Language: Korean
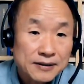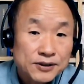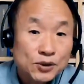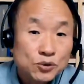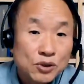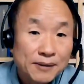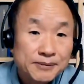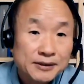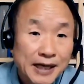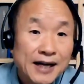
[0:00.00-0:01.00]

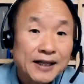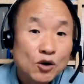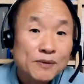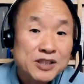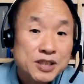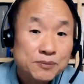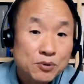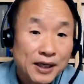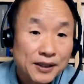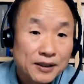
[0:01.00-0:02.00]
석유값을 달러로만
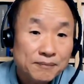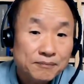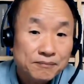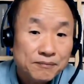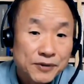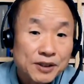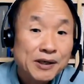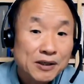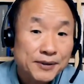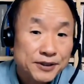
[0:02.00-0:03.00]
지불하게끔
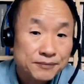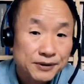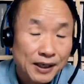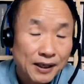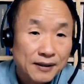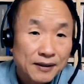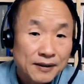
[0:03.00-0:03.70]
협약을 냈습니다.